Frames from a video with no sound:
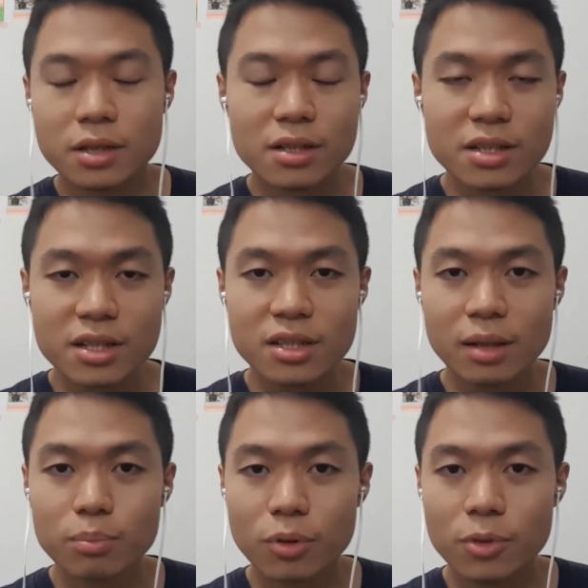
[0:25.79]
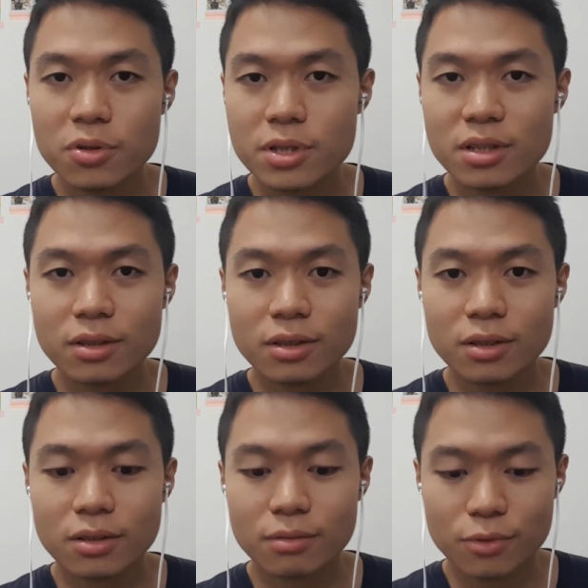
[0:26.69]
assez extrême pour moi aussi.
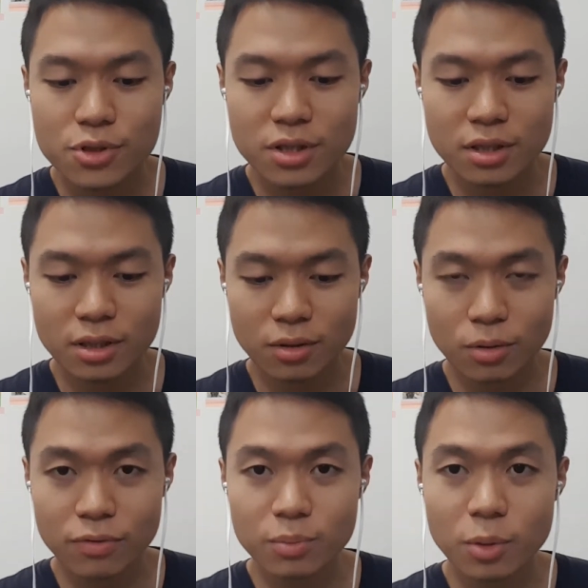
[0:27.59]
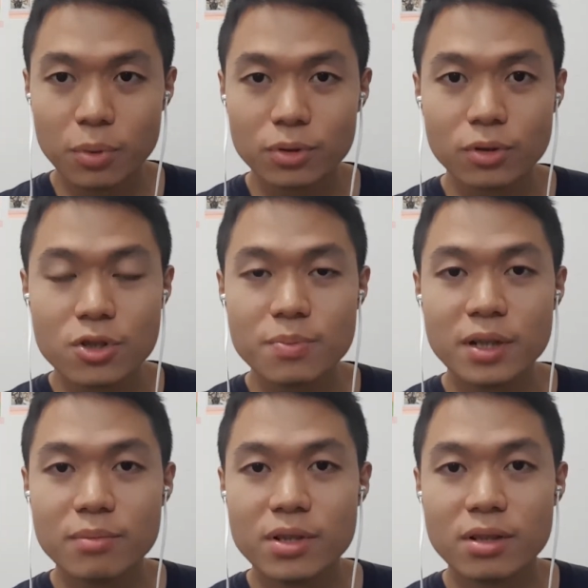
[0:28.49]
Euh, j'étais en confinement pendant deux
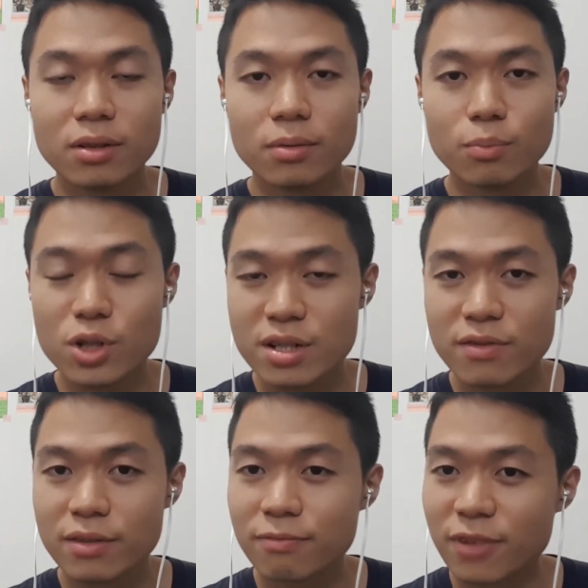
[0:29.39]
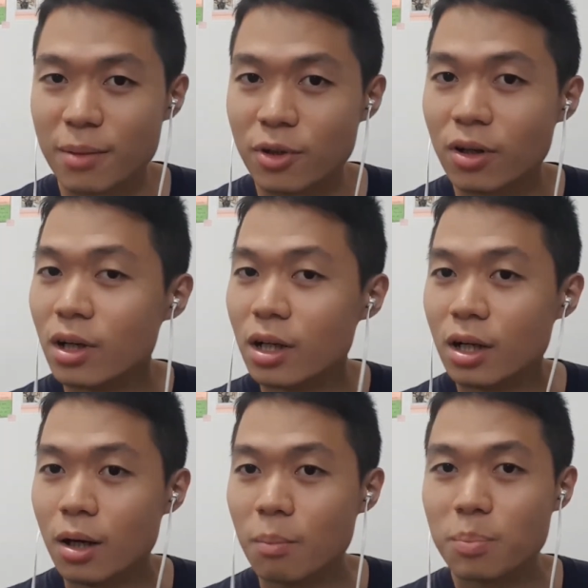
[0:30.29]
semaines, mais euh, moi j'avais vraiment
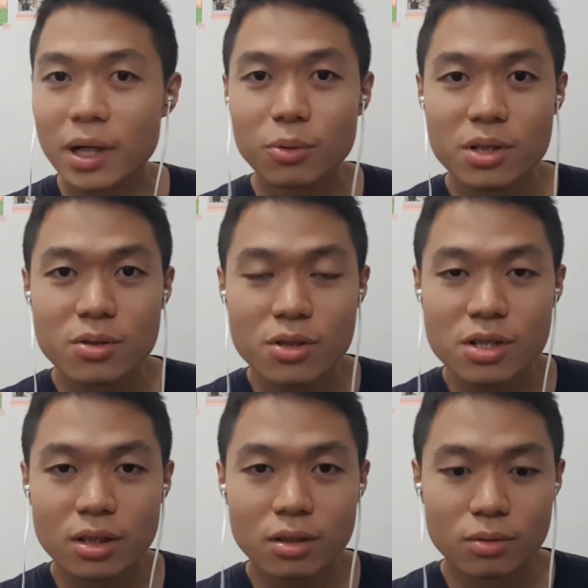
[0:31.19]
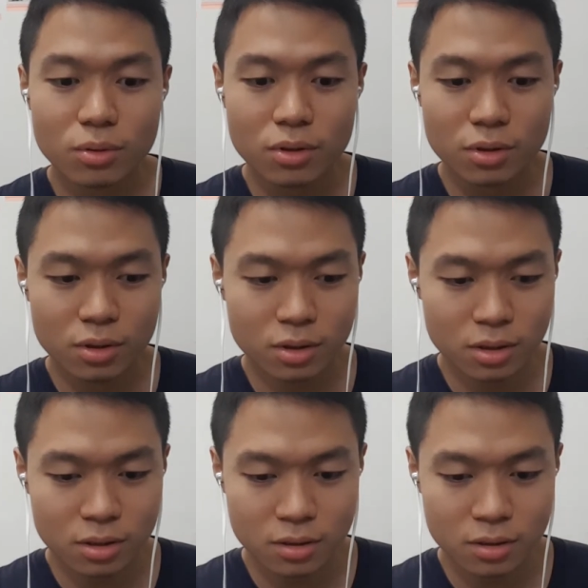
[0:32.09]
pas le droit de sortir. Donc euh,